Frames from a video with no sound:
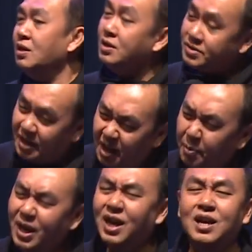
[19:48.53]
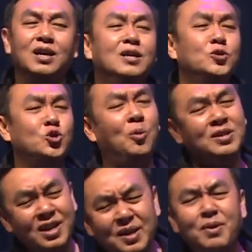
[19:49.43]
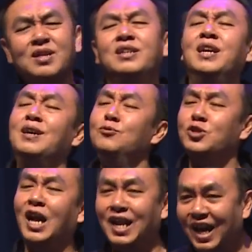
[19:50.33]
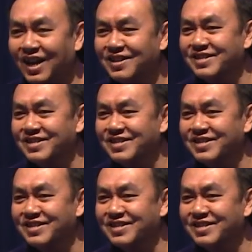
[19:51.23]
Saya bilang, cuman kan di mata dia kamu salah.